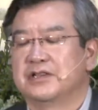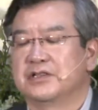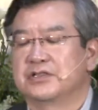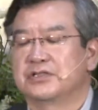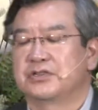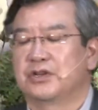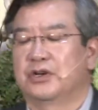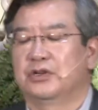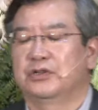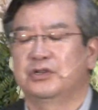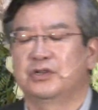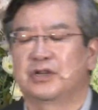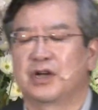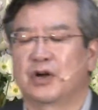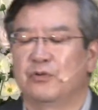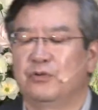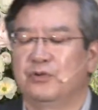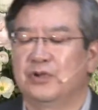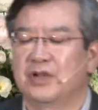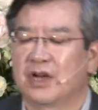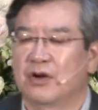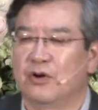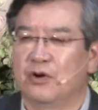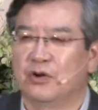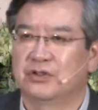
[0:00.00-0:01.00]
저들과
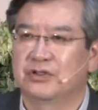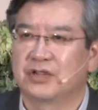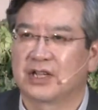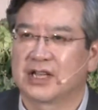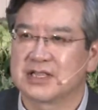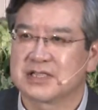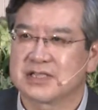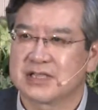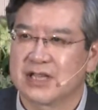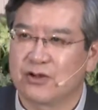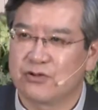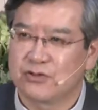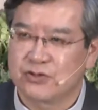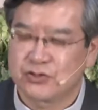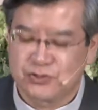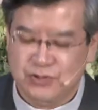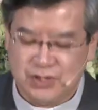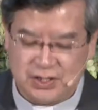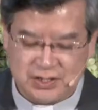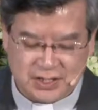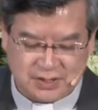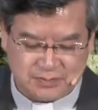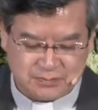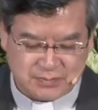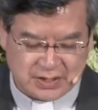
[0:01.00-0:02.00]
우리가 어떻게 싸울 수
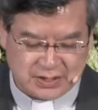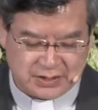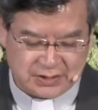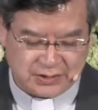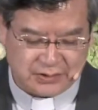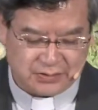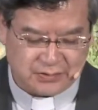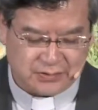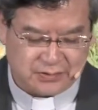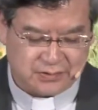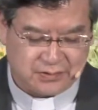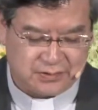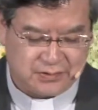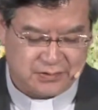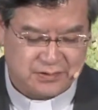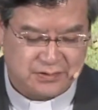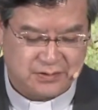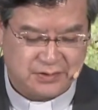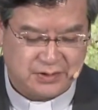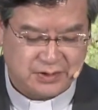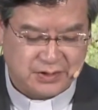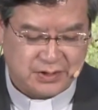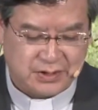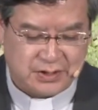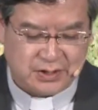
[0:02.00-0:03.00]
있단 말이에요.
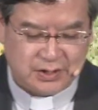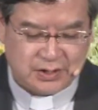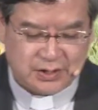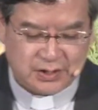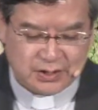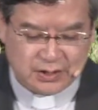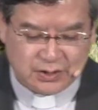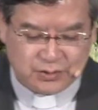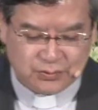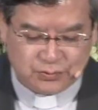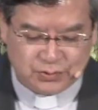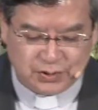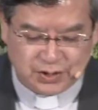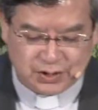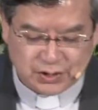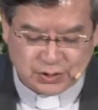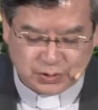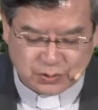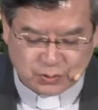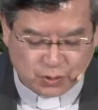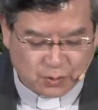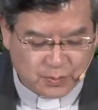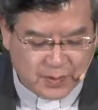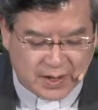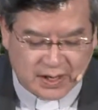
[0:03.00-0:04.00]

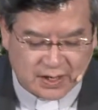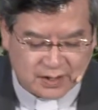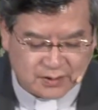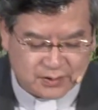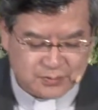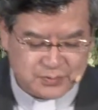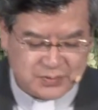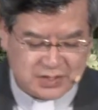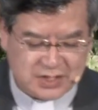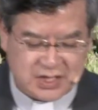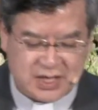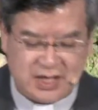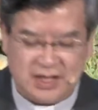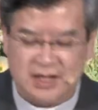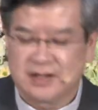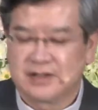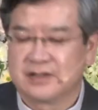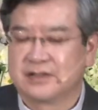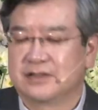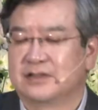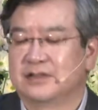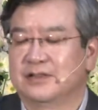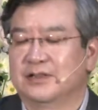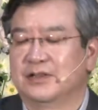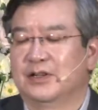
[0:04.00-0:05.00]
우리는 도망할 겁니다.
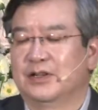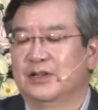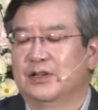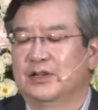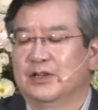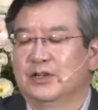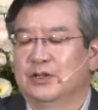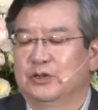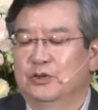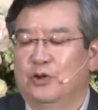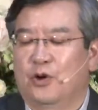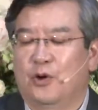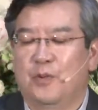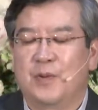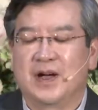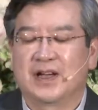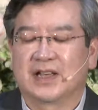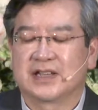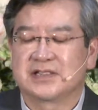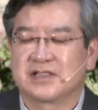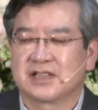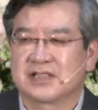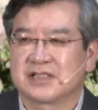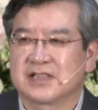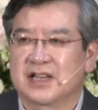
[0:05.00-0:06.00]

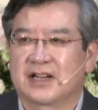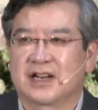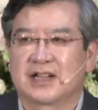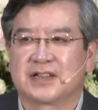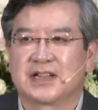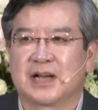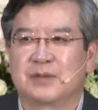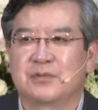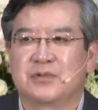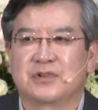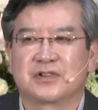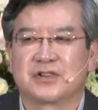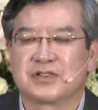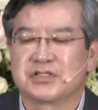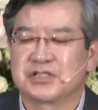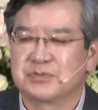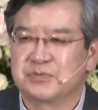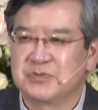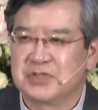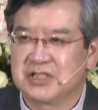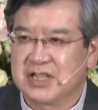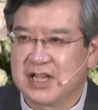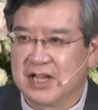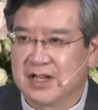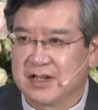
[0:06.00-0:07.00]
도망해서 살아남을
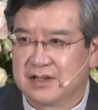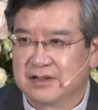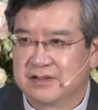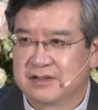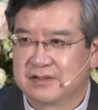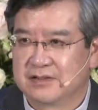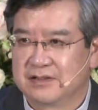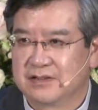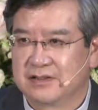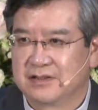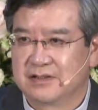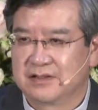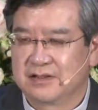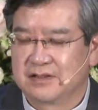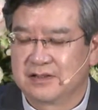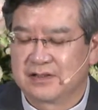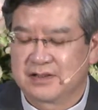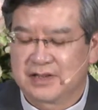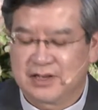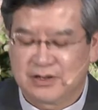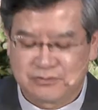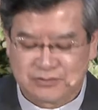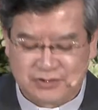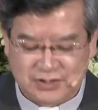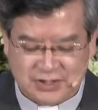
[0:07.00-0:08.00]
것입니다.
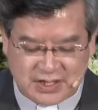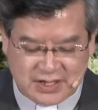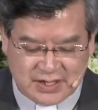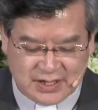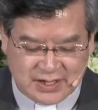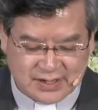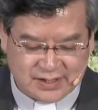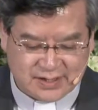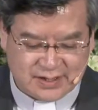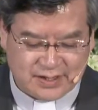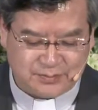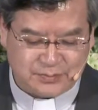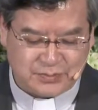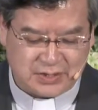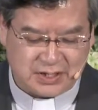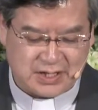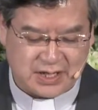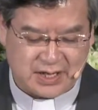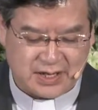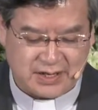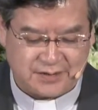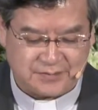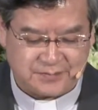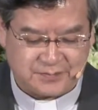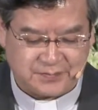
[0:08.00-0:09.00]
라고 그렇게 이야기를
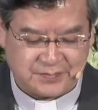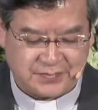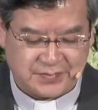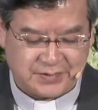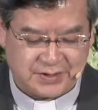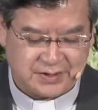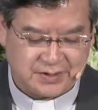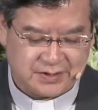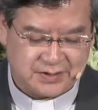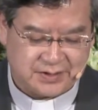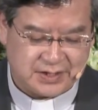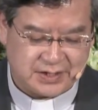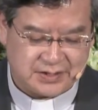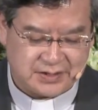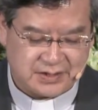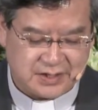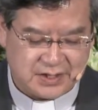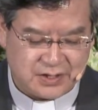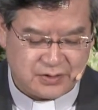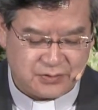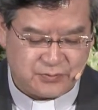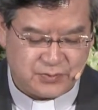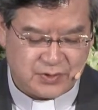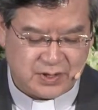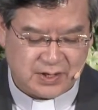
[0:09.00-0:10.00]
합니다.
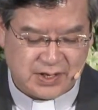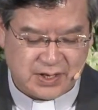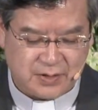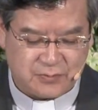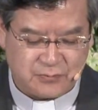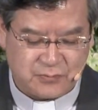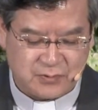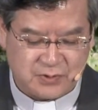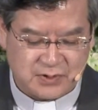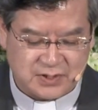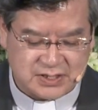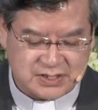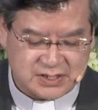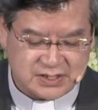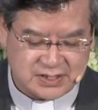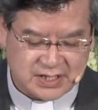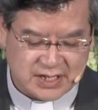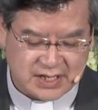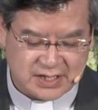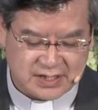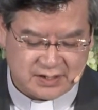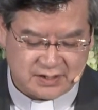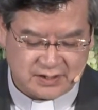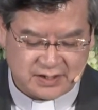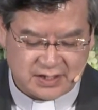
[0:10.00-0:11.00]
그랬더니 윌리엄
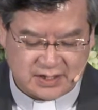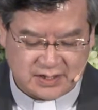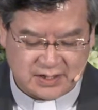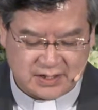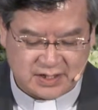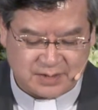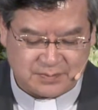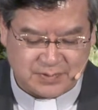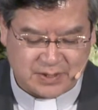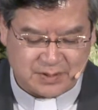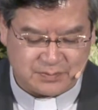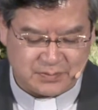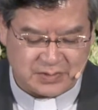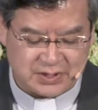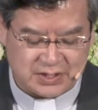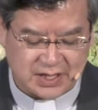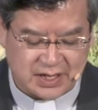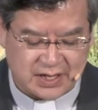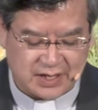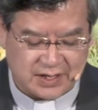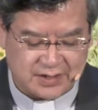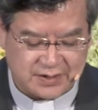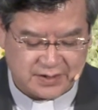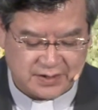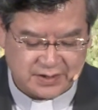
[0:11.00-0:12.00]
월러스가 이렇게
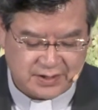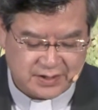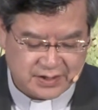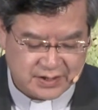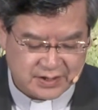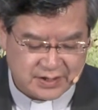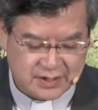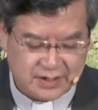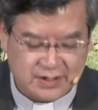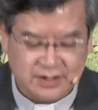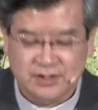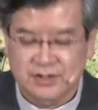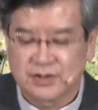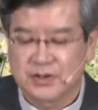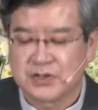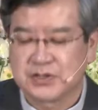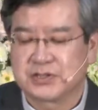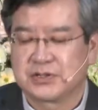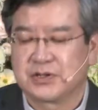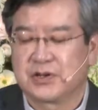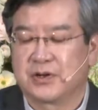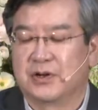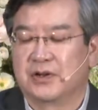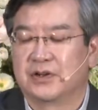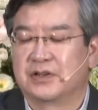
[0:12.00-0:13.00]
대답합니다.
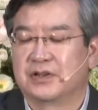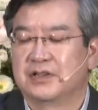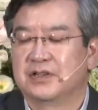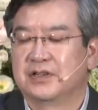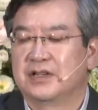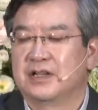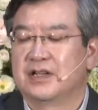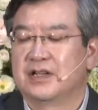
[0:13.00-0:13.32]
그렇소.